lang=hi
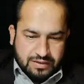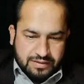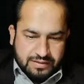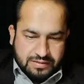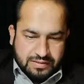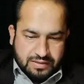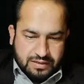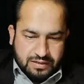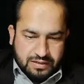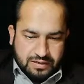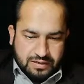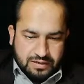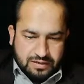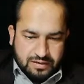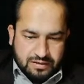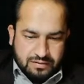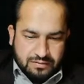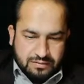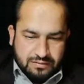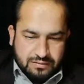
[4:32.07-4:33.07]
इस तरह
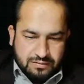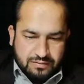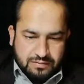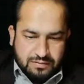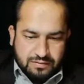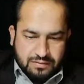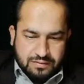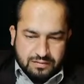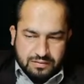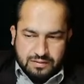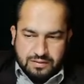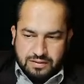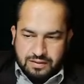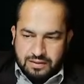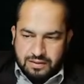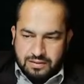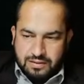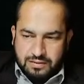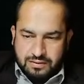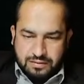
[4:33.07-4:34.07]
आएगा
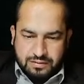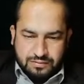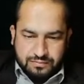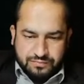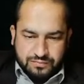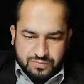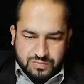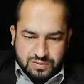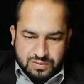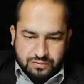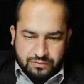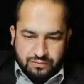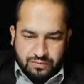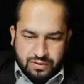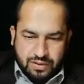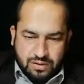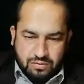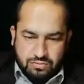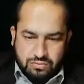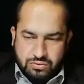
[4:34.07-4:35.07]
एरिया
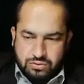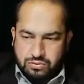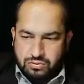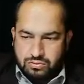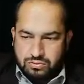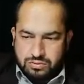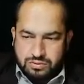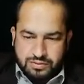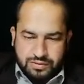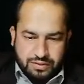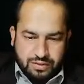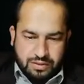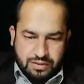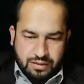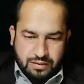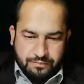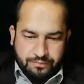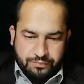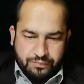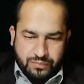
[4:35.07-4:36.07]
विदाउट रोड ठीक
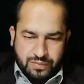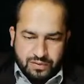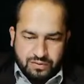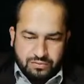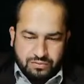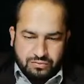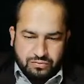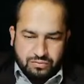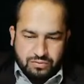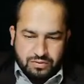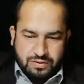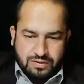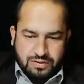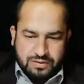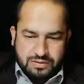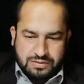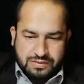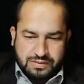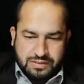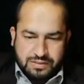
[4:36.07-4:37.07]
है
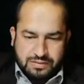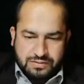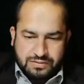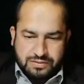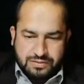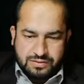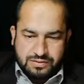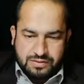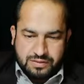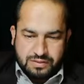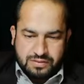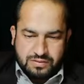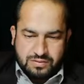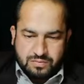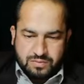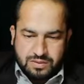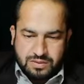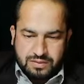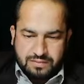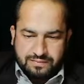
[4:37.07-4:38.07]
266
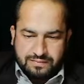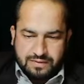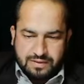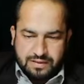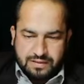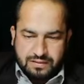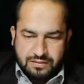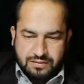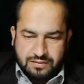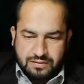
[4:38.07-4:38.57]
मल्टीप्लाई